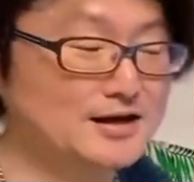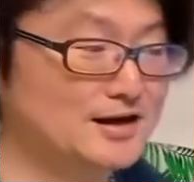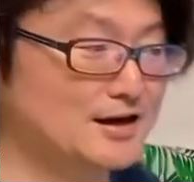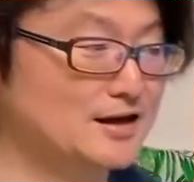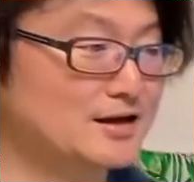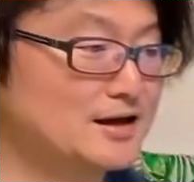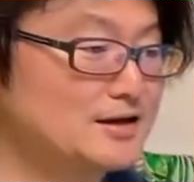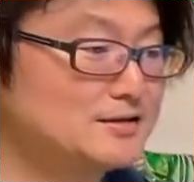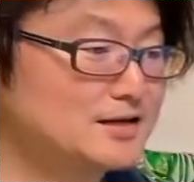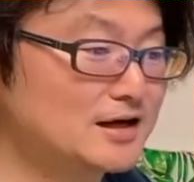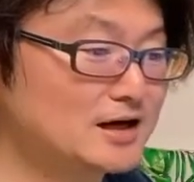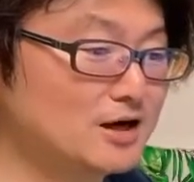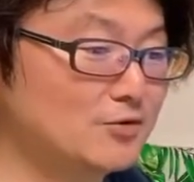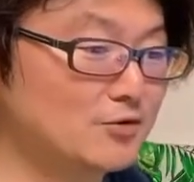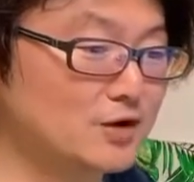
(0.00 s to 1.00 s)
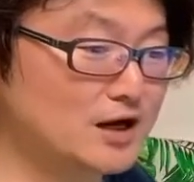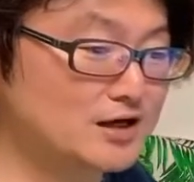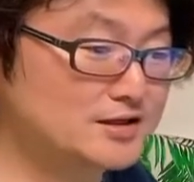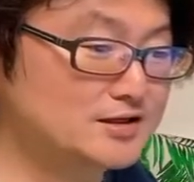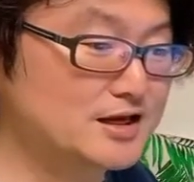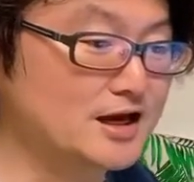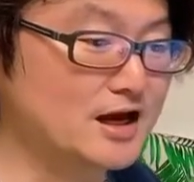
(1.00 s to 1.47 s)
えー、レンタカーを借
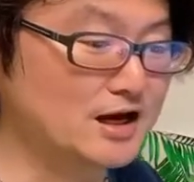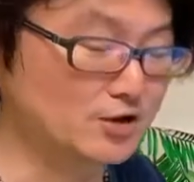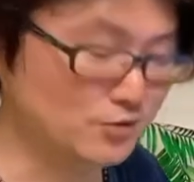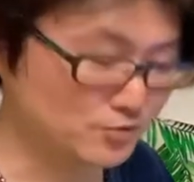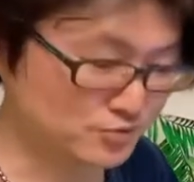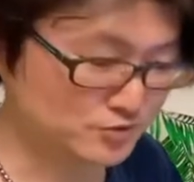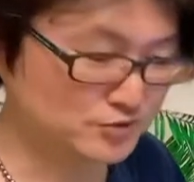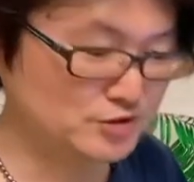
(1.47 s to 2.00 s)
りて運ぶ。っ